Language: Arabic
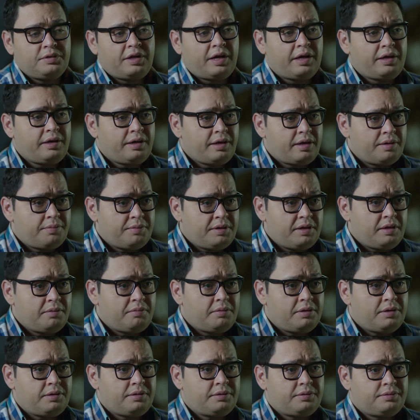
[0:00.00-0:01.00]
ده غير امال
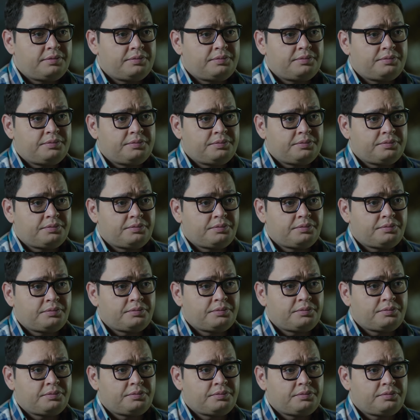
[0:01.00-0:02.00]
بقى
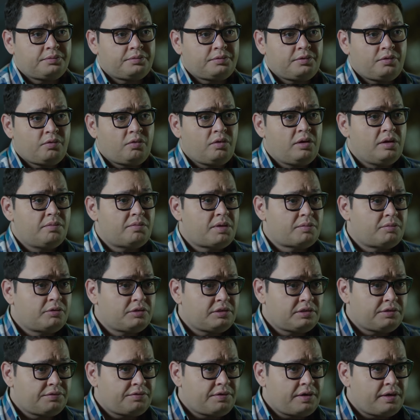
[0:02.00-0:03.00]
كل ما
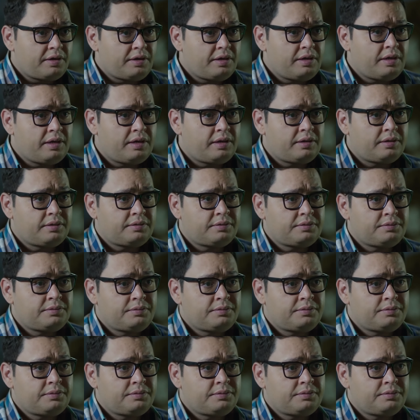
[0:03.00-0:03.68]
ابص في عينيها